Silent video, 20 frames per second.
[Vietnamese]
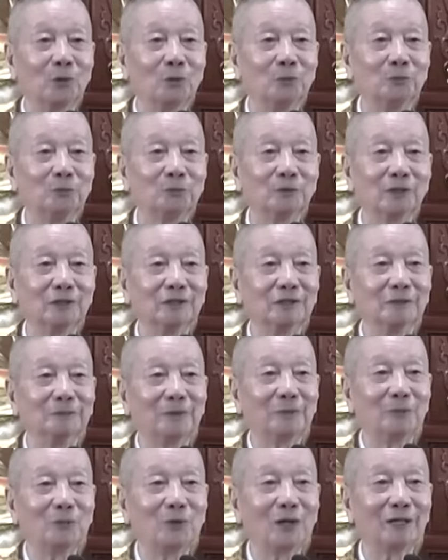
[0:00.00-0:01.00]
tụng thời
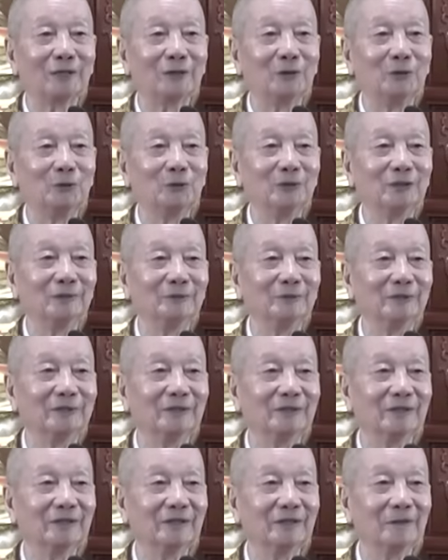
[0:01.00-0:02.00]
kinh pháp hoa đầu tiên
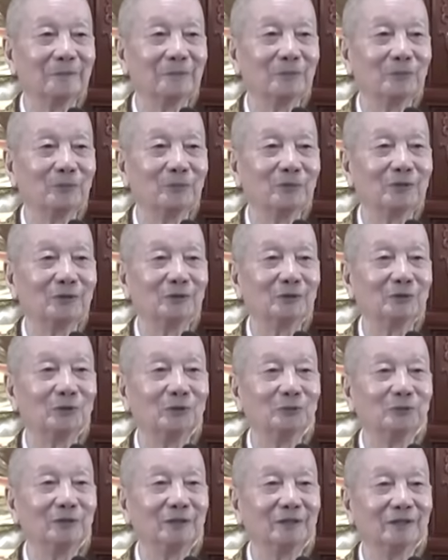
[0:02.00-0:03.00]
cái gì
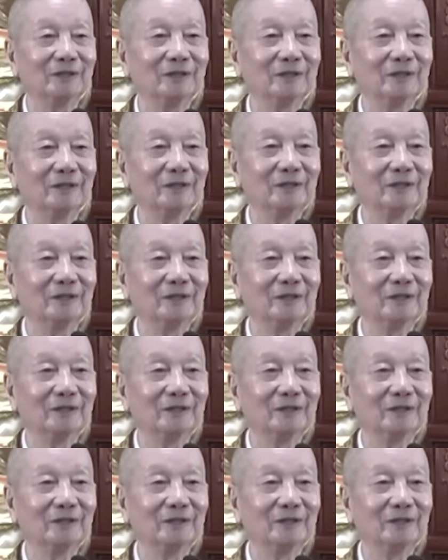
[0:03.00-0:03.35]
tụng gì